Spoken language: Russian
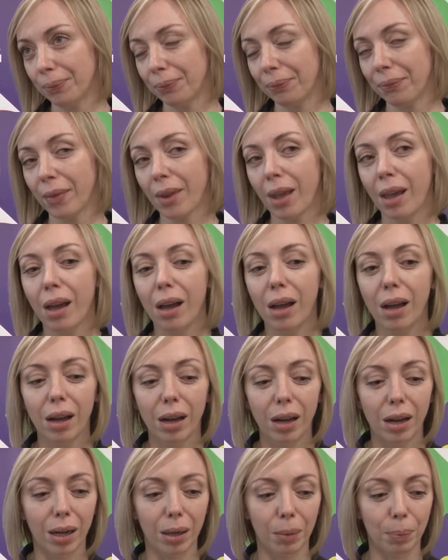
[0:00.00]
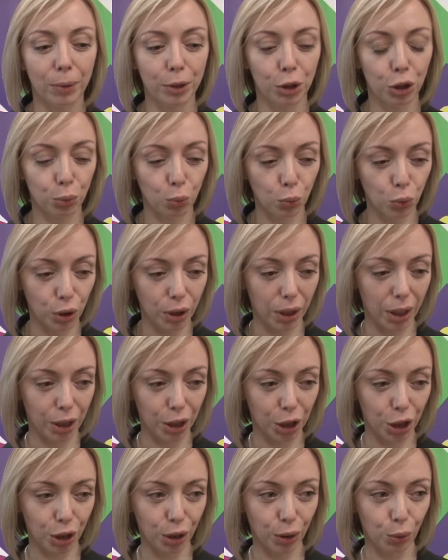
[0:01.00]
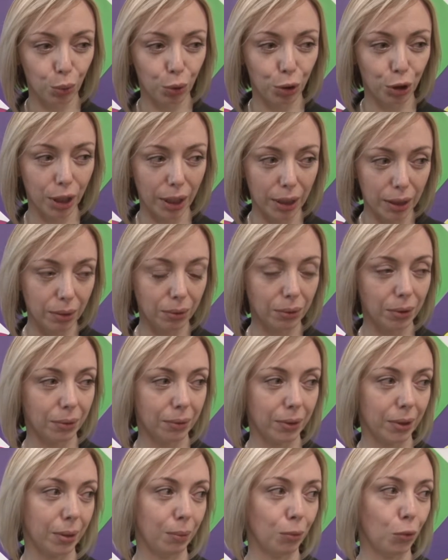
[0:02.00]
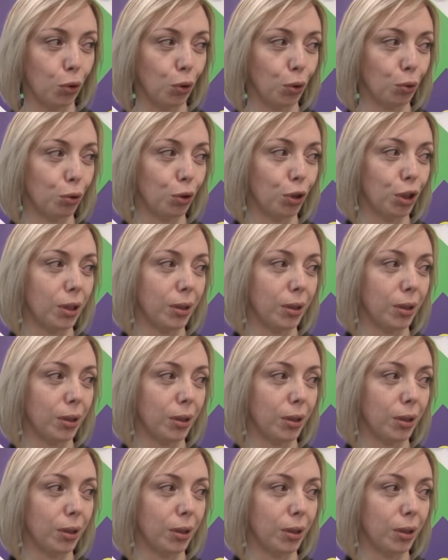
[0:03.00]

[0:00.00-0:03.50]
Татьяна Толстова преподает историю и обществознание в первом